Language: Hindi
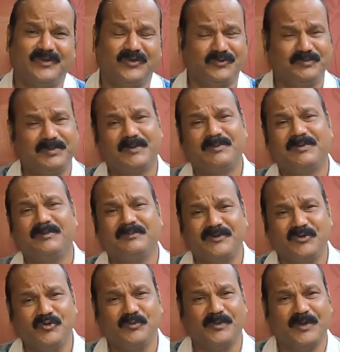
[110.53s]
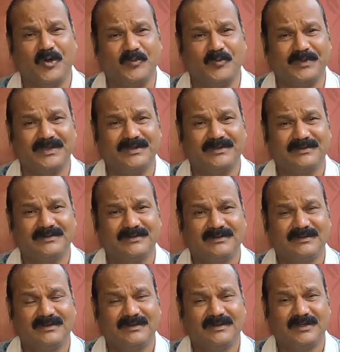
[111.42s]
उस पर फिल्म क्यों बनाऊंगे
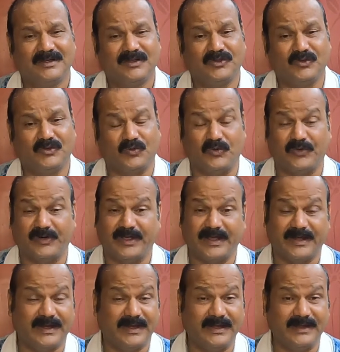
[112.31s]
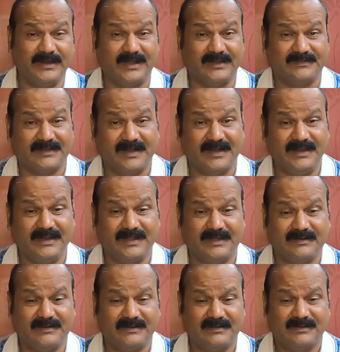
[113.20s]
मैं तो उन्होंने कहा नहीं नहीं ऐसा नहीं
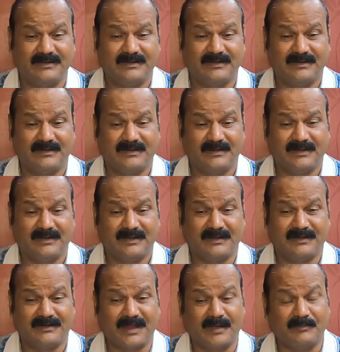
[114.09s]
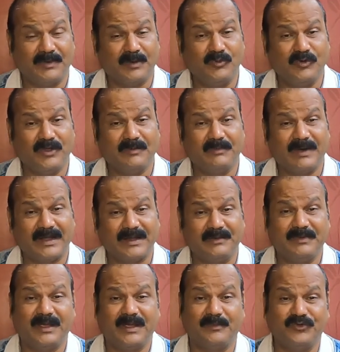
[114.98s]
है राम बाबू के बारे में